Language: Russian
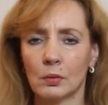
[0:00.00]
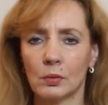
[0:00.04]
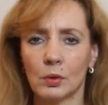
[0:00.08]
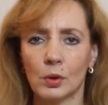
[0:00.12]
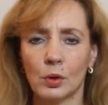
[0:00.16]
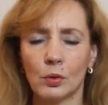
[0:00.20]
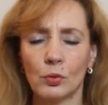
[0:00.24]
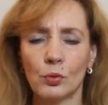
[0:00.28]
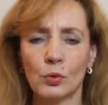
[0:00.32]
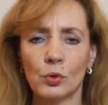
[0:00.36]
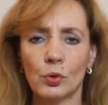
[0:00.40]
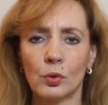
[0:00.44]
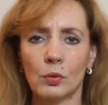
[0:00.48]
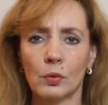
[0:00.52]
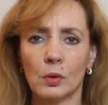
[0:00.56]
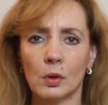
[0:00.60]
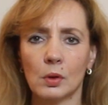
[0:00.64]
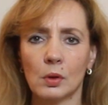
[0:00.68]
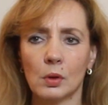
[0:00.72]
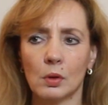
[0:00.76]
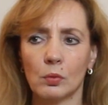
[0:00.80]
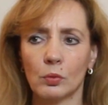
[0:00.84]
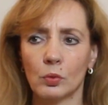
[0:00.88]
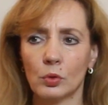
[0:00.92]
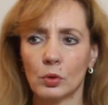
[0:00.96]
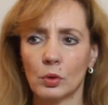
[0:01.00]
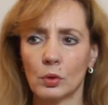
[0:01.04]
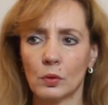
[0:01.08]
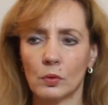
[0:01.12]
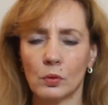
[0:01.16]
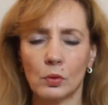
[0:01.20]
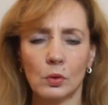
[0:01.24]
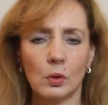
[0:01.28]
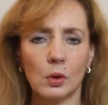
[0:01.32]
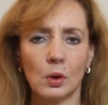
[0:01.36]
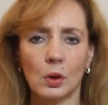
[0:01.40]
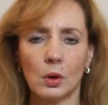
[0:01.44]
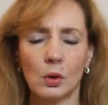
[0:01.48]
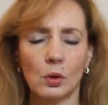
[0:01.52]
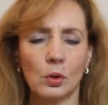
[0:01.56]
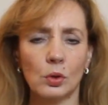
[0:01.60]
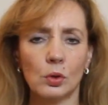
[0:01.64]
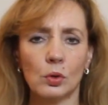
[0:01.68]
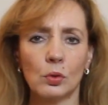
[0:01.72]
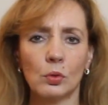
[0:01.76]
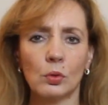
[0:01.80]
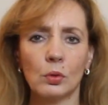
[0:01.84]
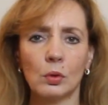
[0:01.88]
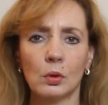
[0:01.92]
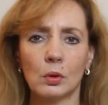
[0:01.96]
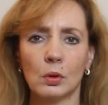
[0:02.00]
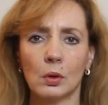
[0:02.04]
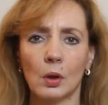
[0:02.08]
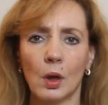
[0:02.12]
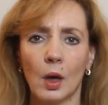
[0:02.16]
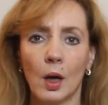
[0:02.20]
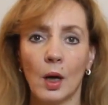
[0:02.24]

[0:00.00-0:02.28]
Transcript: выкручиваться, может, все-таки не стоит.